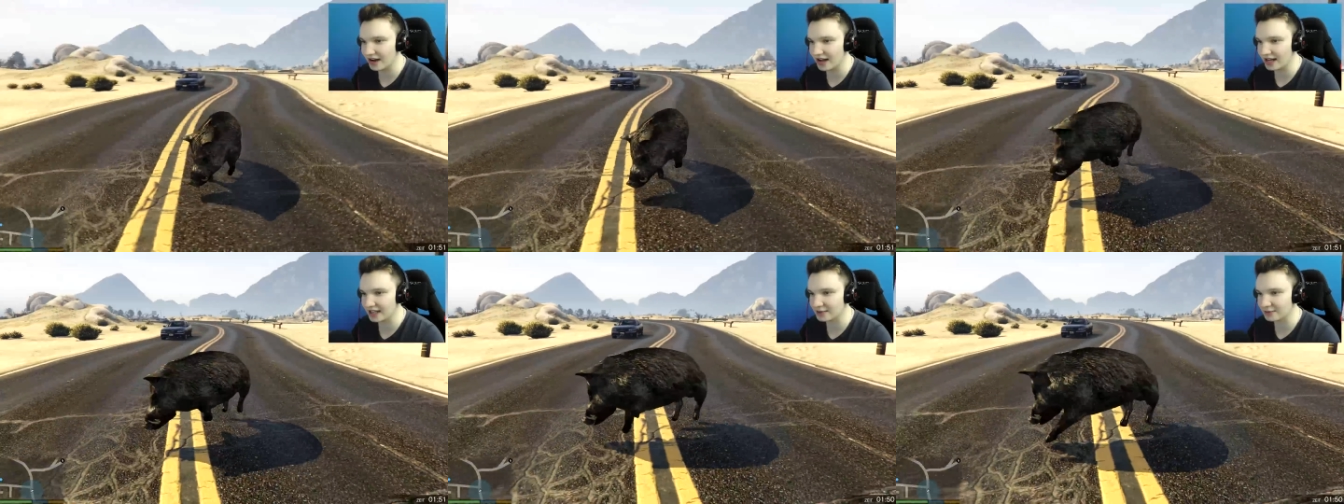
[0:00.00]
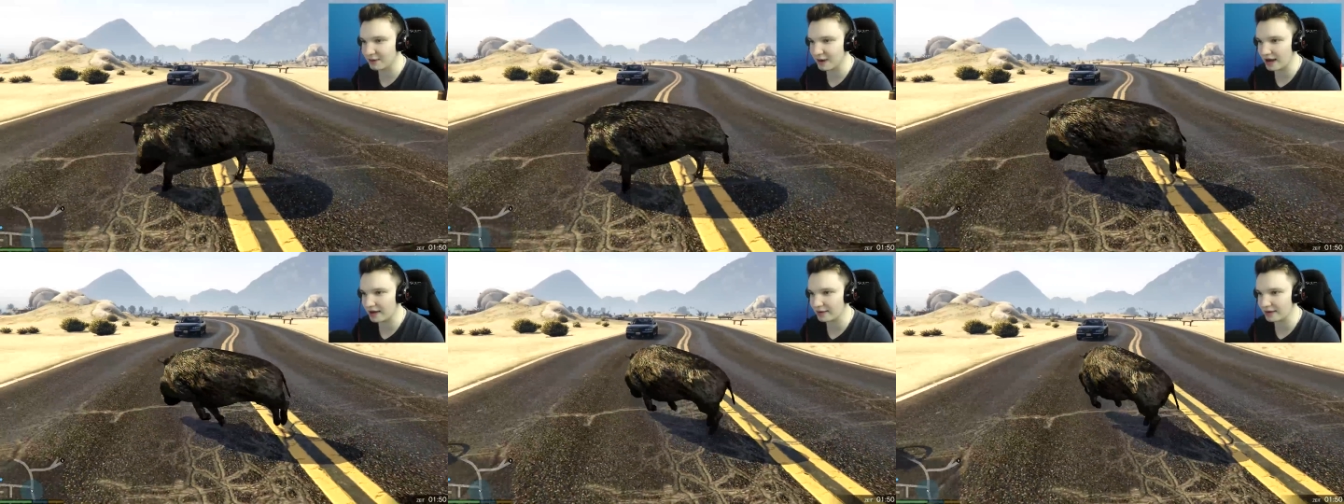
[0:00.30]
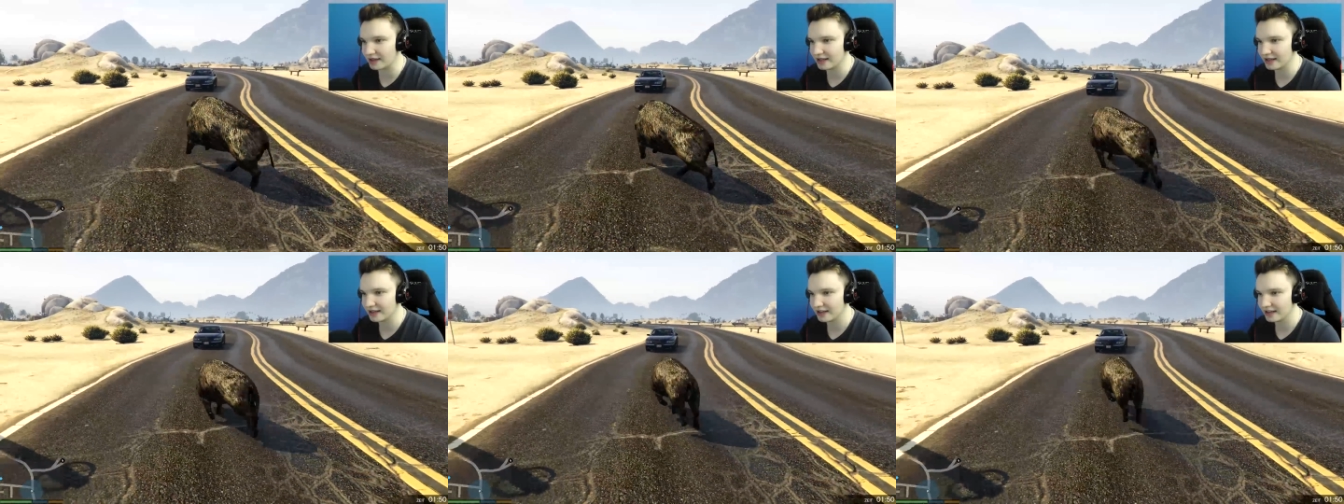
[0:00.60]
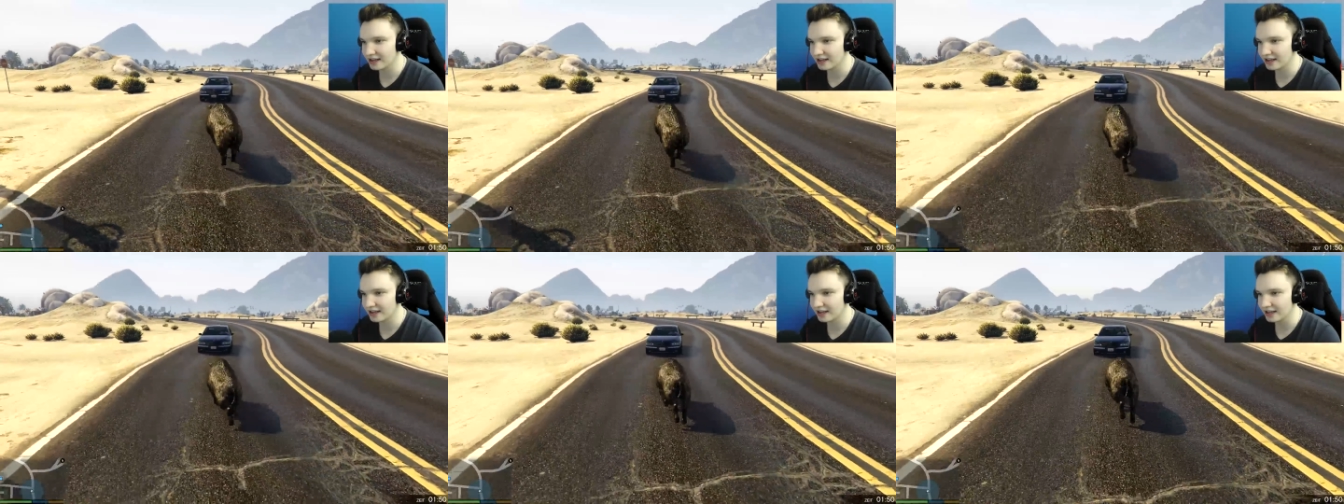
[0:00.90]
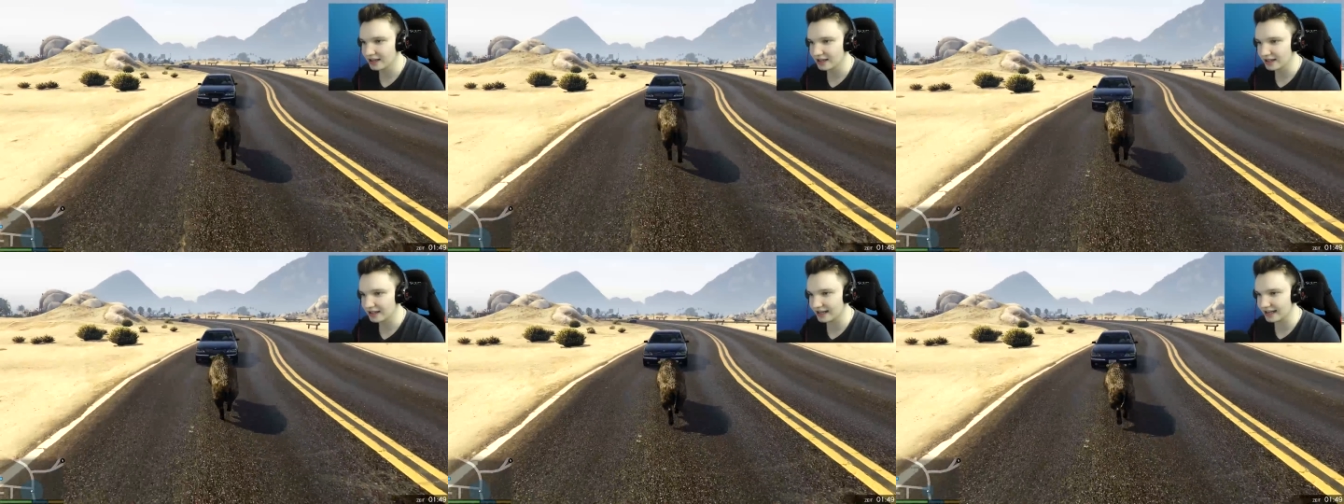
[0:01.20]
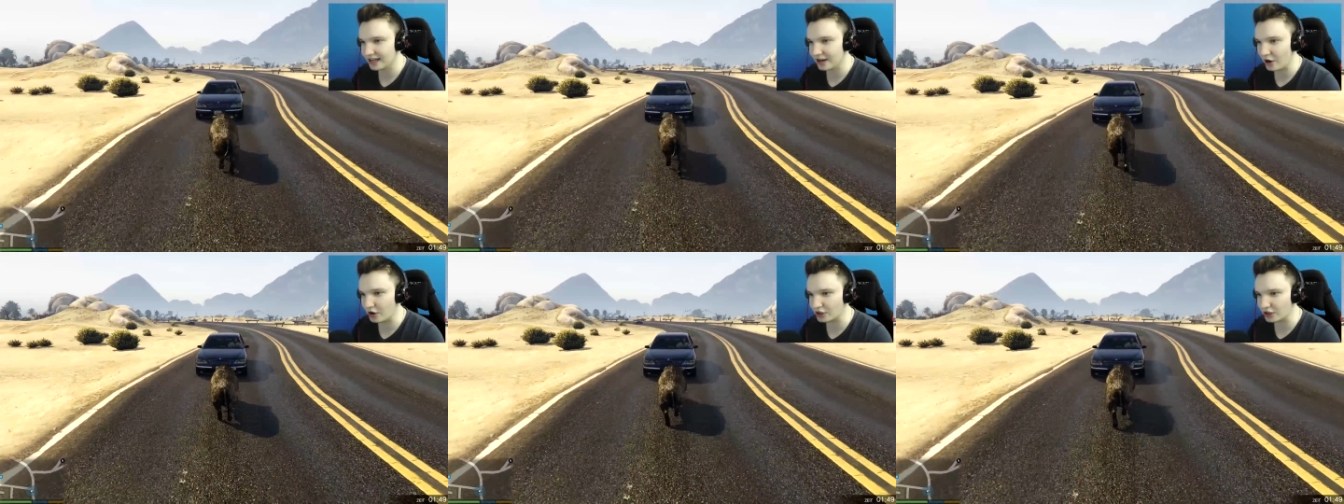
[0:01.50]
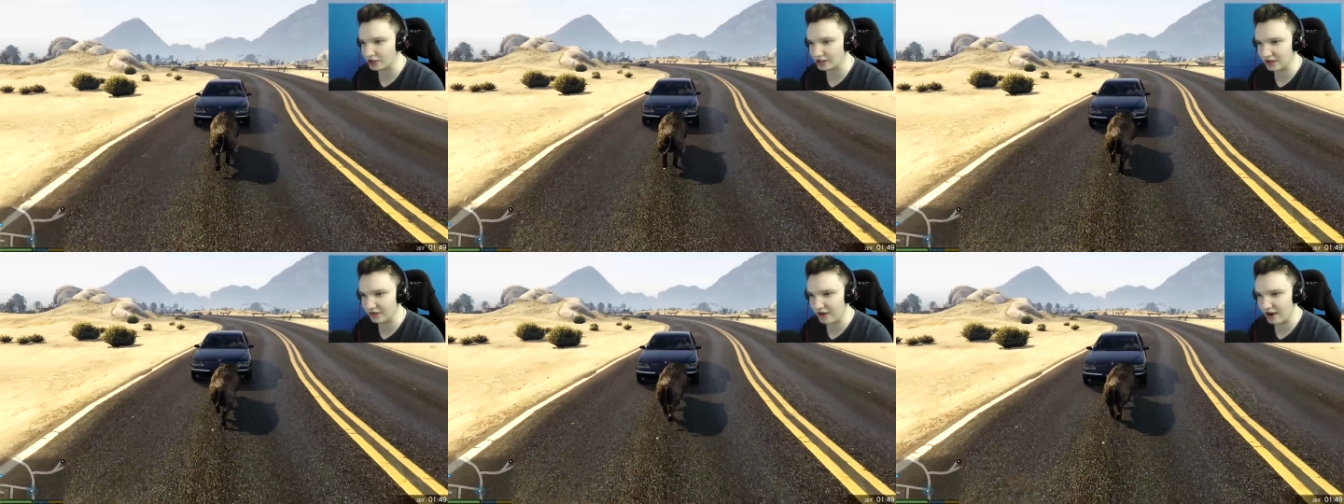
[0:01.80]
nice, Baby. Geh raus
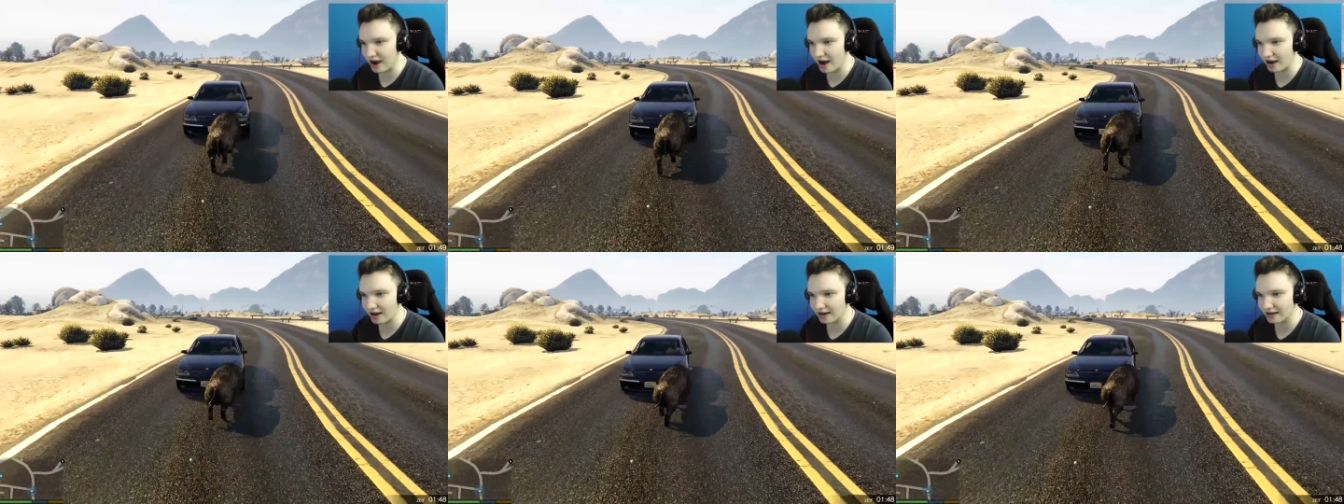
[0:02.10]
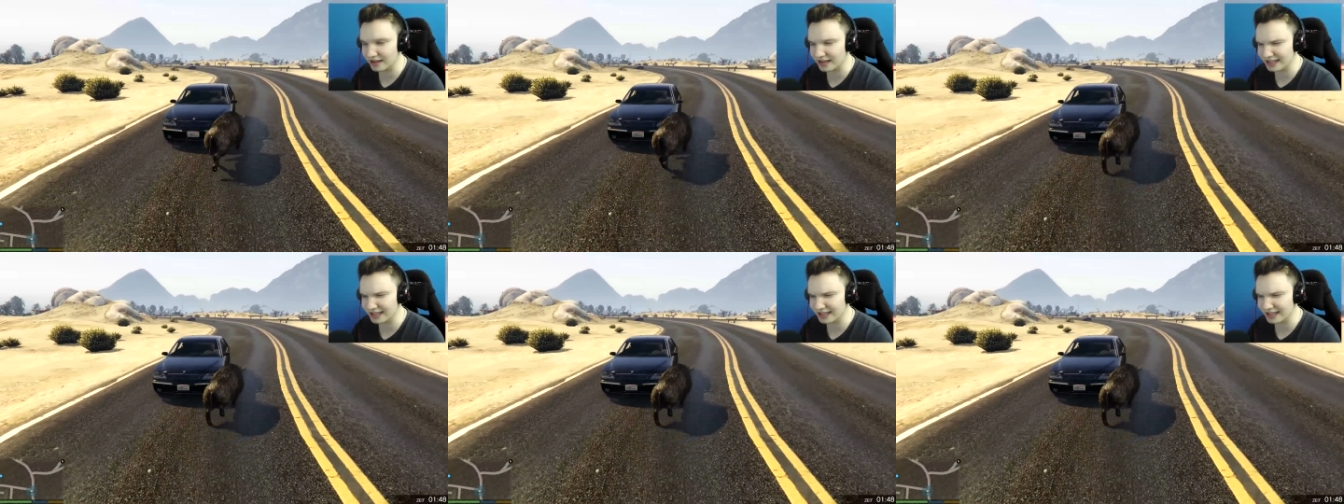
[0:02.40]
aus dem Wagen.